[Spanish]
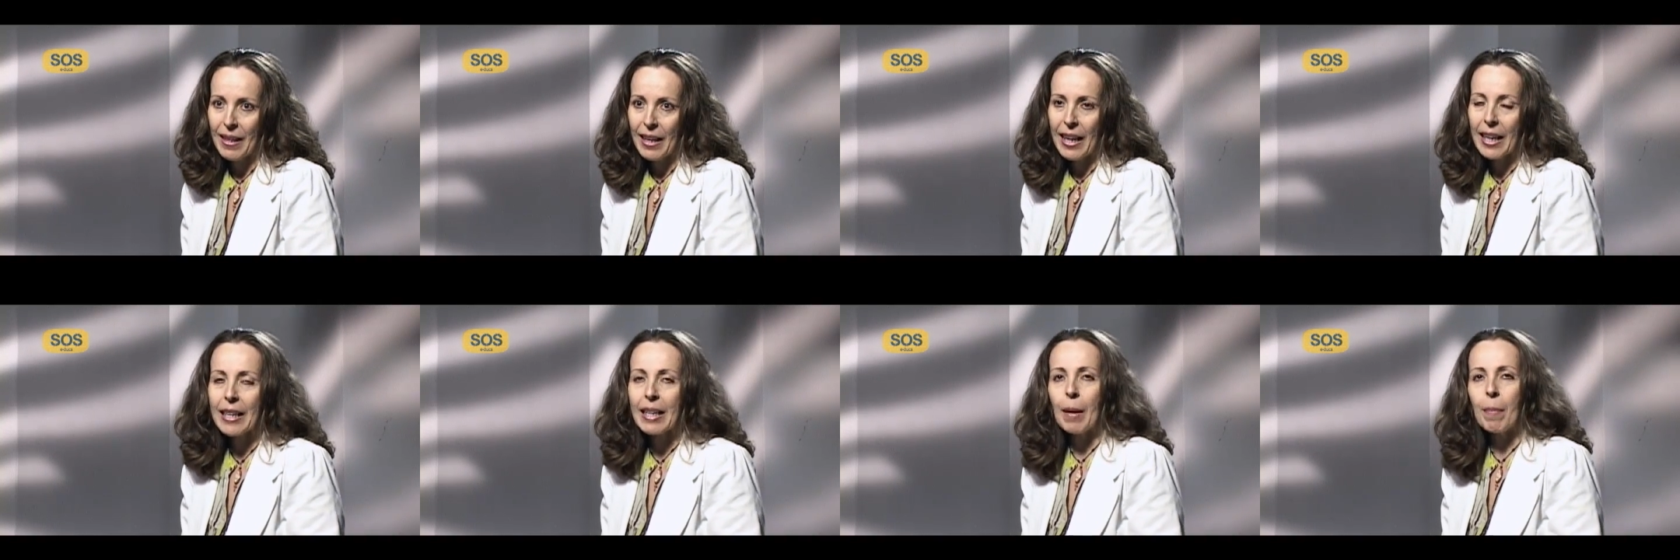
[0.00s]

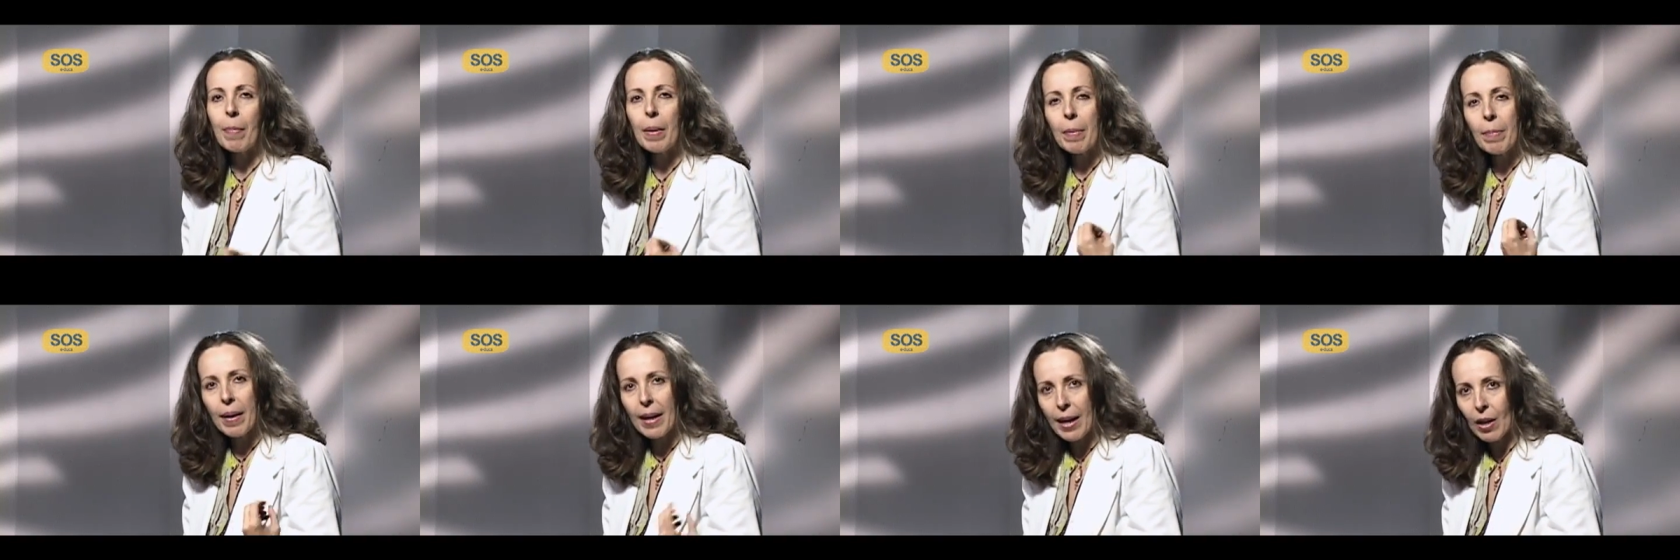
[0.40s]
¿Están
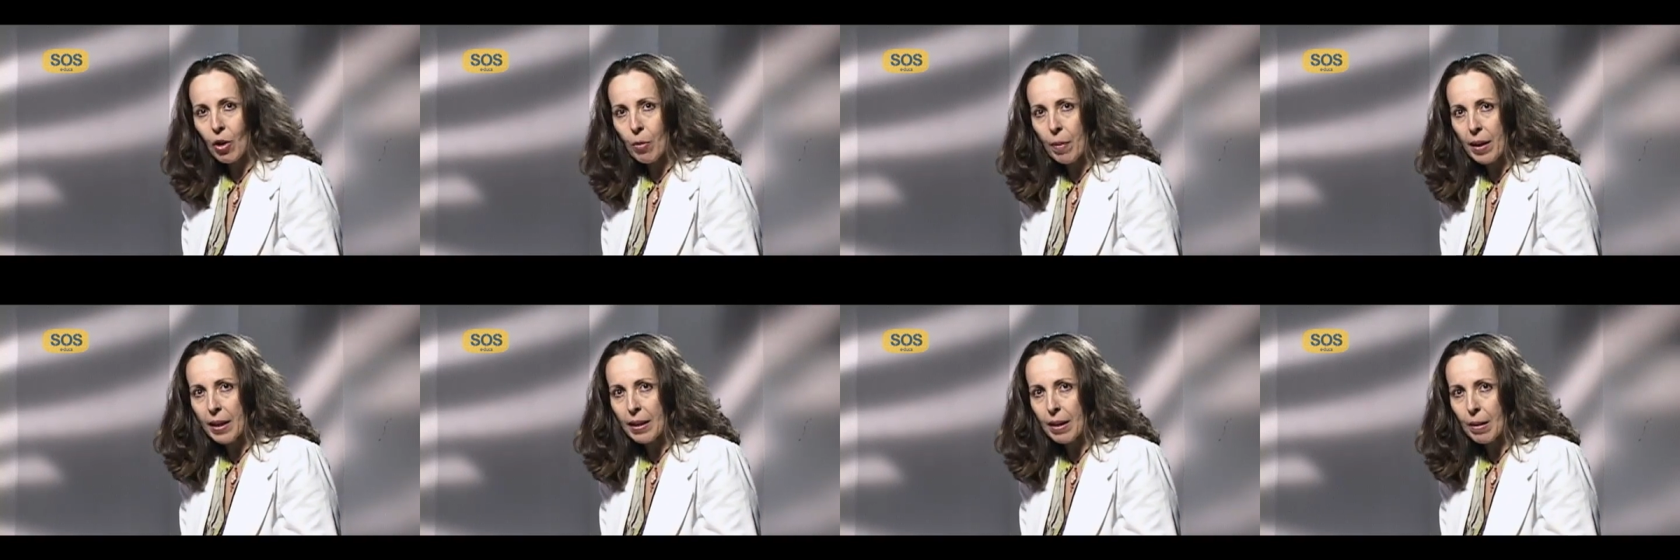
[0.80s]

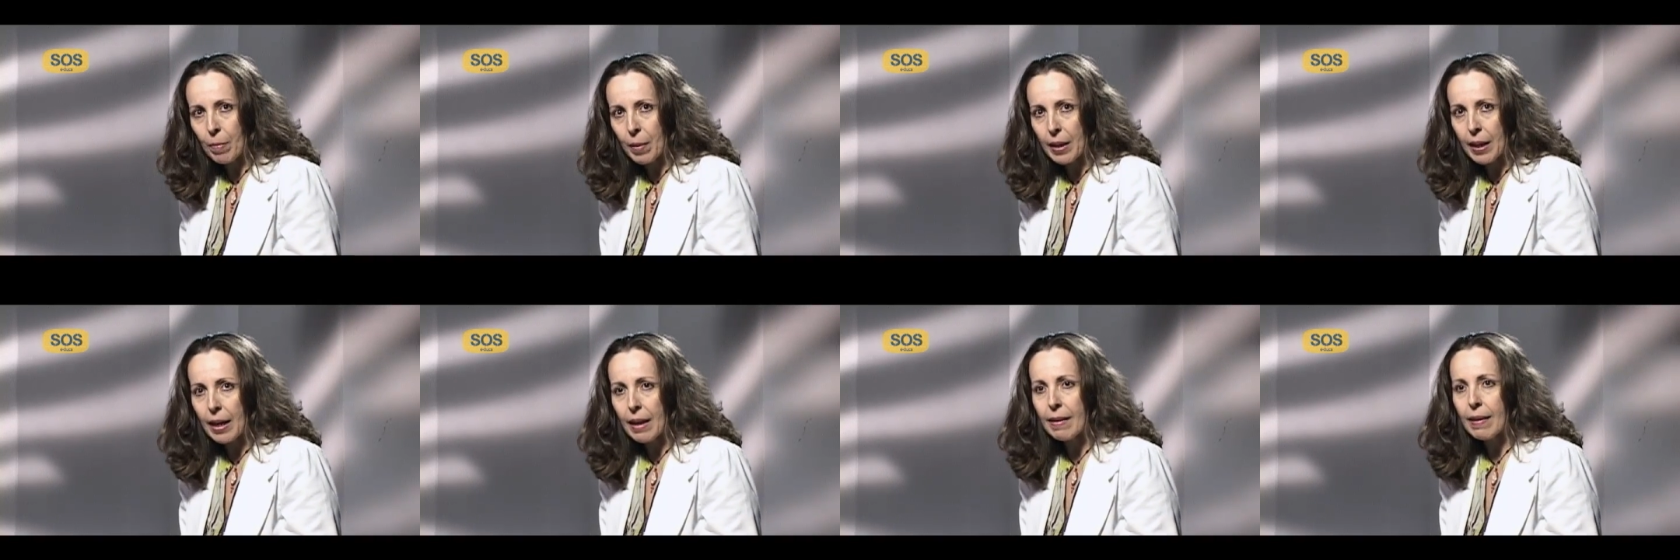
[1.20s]
preparados para
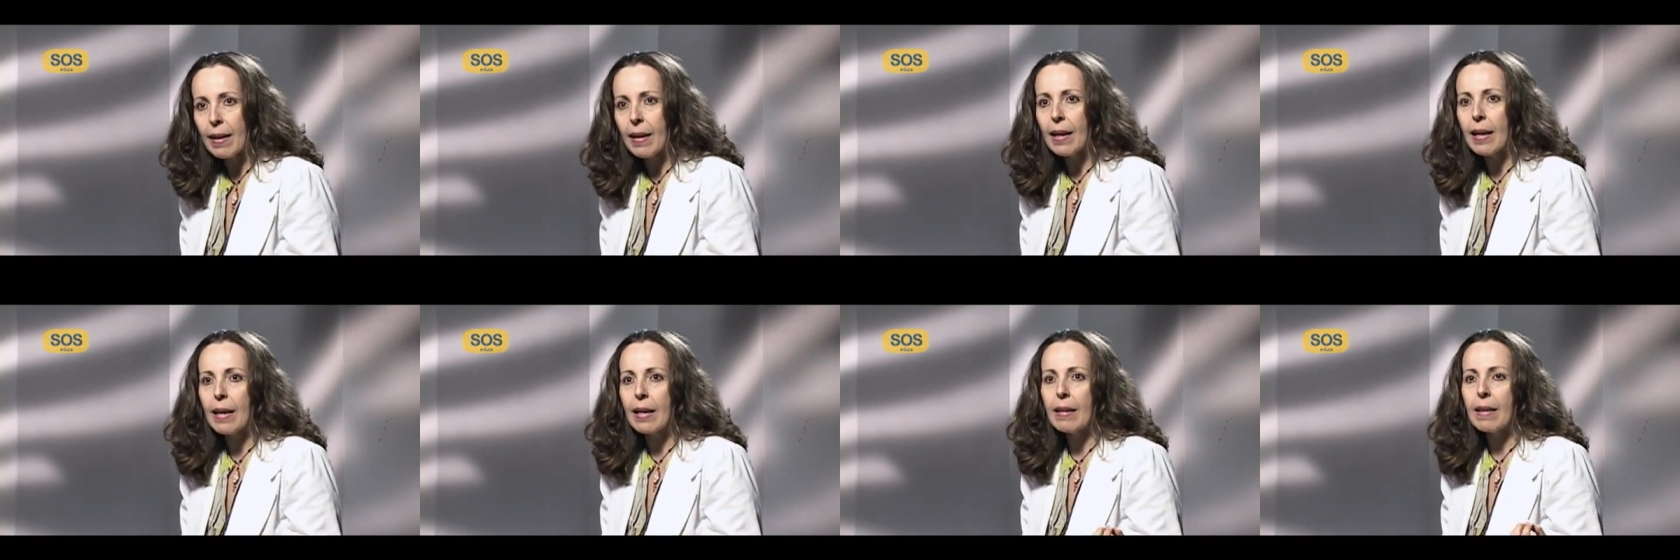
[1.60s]
interpretar
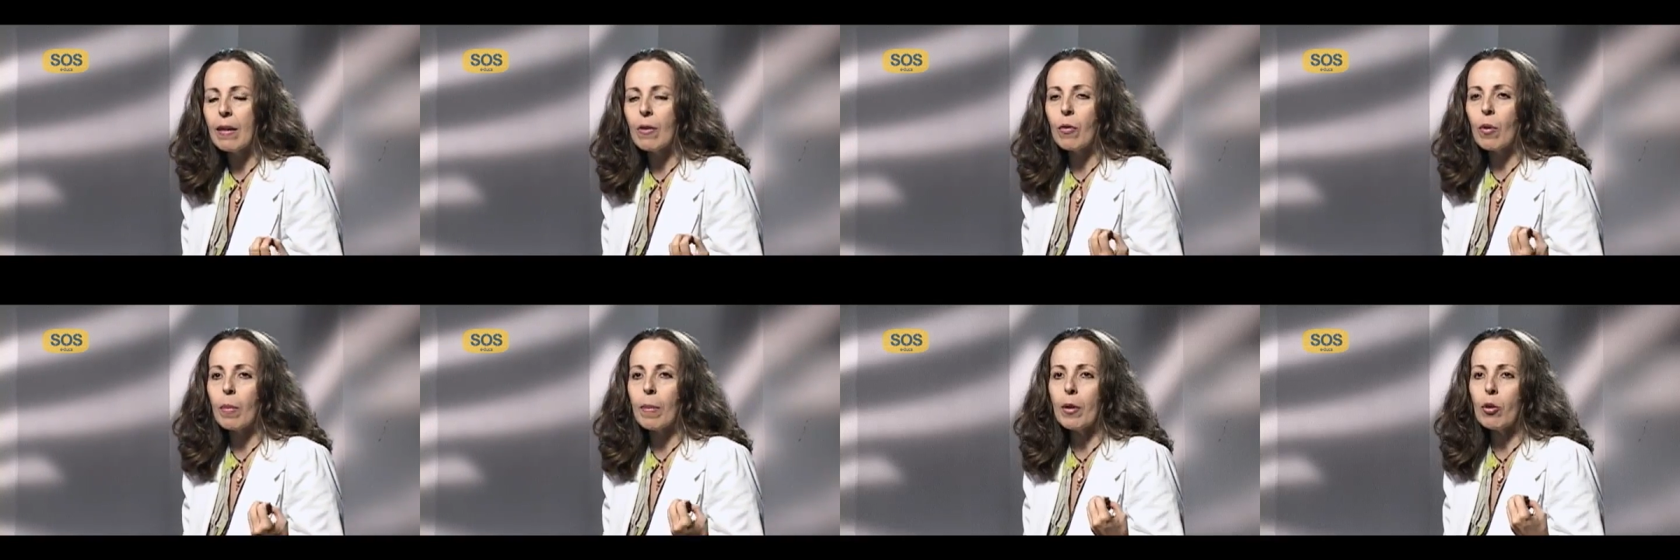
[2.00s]
esa
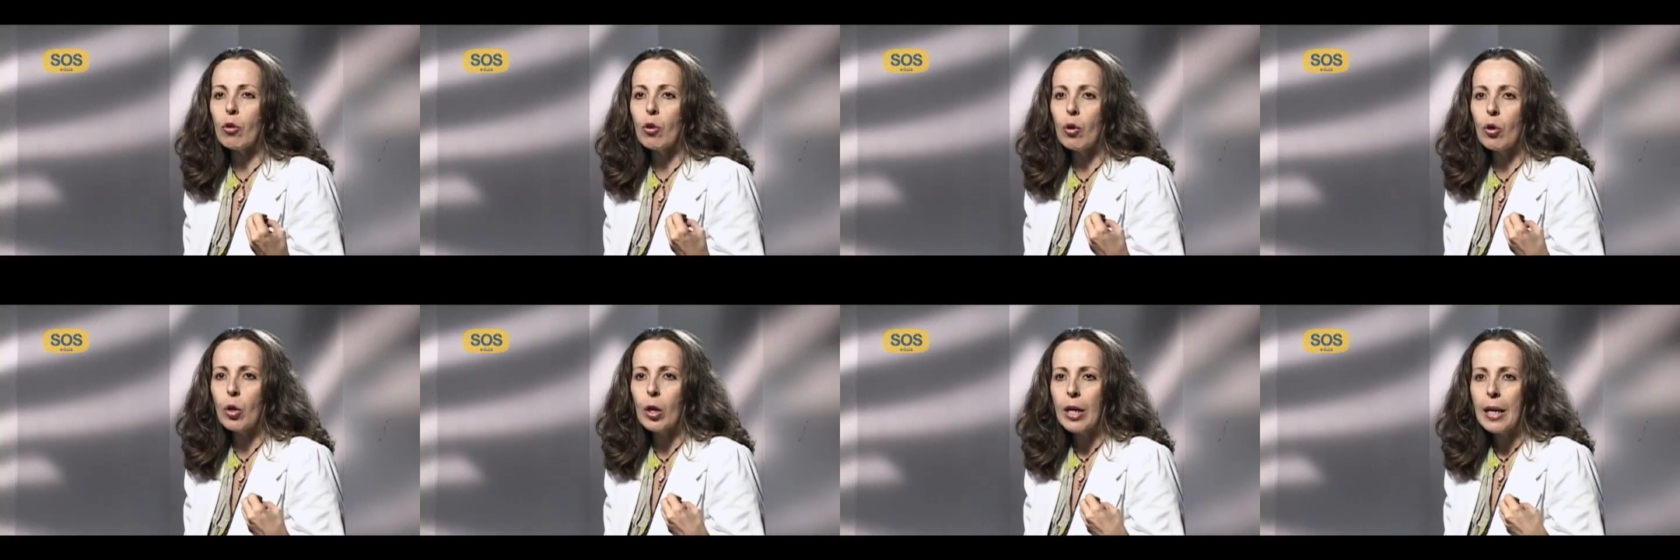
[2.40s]

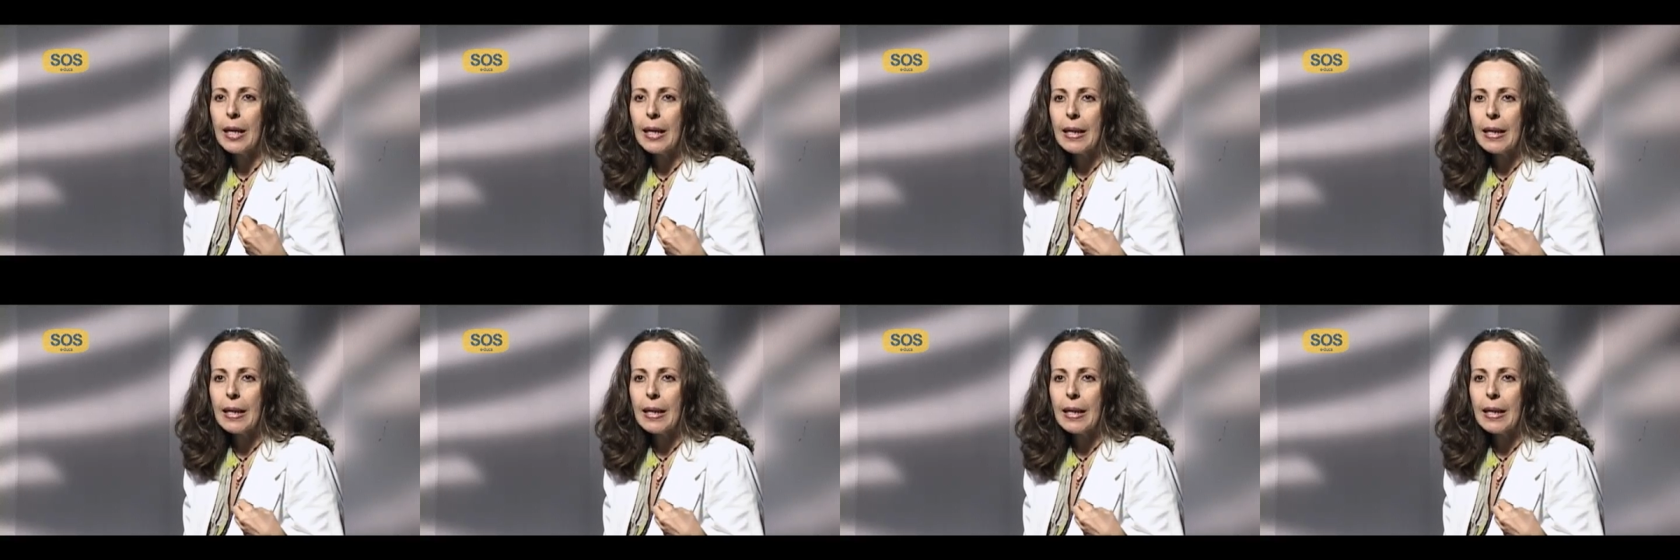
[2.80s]
información?